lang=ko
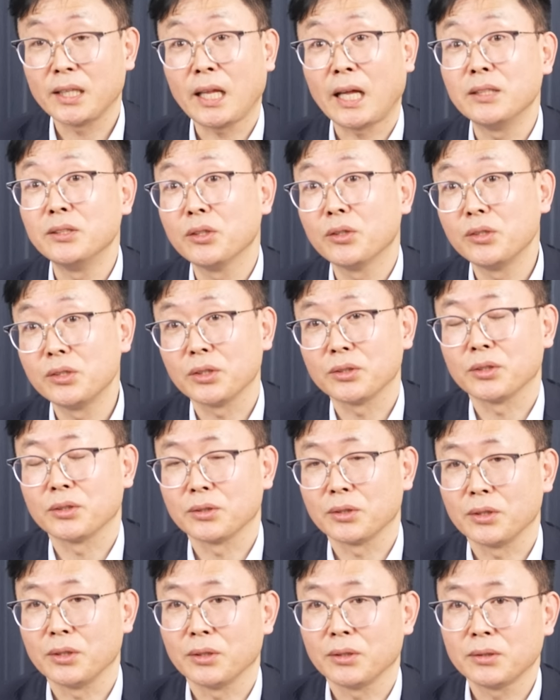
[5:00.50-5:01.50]
단정을
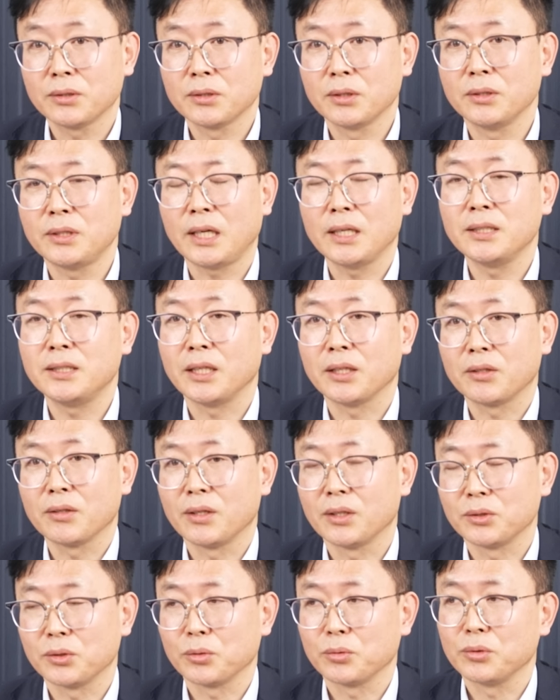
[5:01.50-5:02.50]
졌었어요. 그 아예
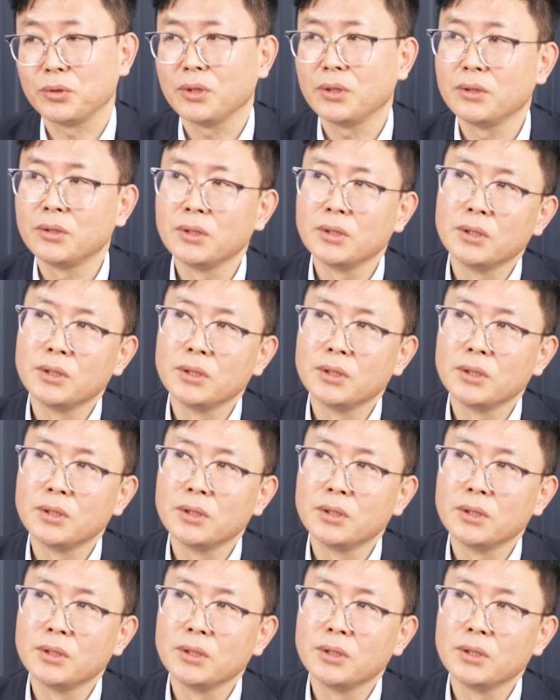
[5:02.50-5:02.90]
제껴놨었고요.